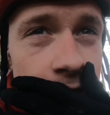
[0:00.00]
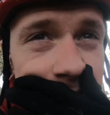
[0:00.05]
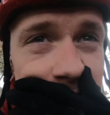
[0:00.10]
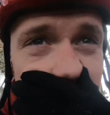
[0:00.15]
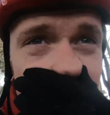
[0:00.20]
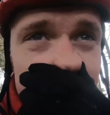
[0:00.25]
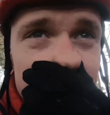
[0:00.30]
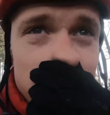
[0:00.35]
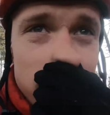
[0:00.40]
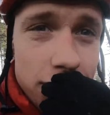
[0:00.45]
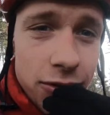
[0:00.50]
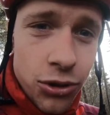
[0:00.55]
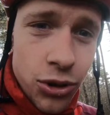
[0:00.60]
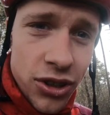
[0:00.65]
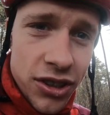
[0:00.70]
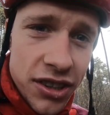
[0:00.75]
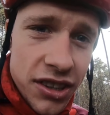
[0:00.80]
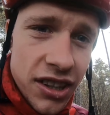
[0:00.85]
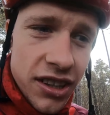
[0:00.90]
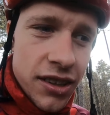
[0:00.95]
się zapytam.
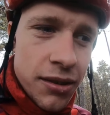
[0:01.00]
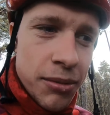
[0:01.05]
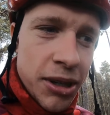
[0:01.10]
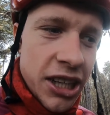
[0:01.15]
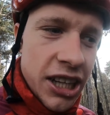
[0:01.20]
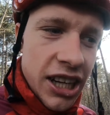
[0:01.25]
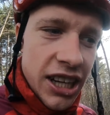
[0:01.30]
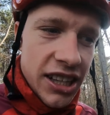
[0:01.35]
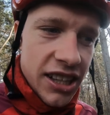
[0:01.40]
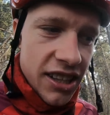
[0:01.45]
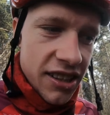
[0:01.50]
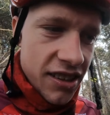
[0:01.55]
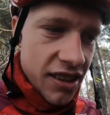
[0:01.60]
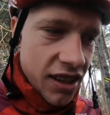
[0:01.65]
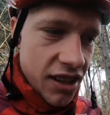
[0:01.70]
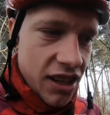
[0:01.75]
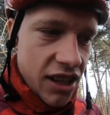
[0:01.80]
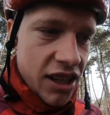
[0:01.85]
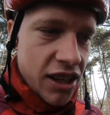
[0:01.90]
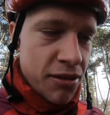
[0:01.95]
Włoskie zmagania
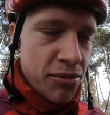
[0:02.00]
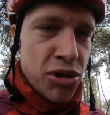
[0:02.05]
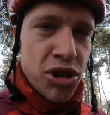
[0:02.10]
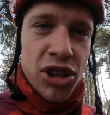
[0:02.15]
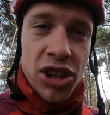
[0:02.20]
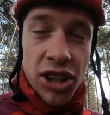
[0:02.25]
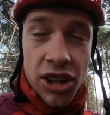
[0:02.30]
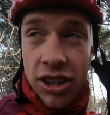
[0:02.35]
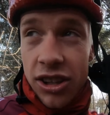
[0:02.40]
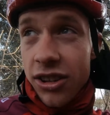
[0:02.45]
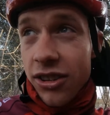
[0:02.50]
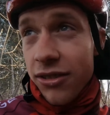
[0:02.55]
za nami.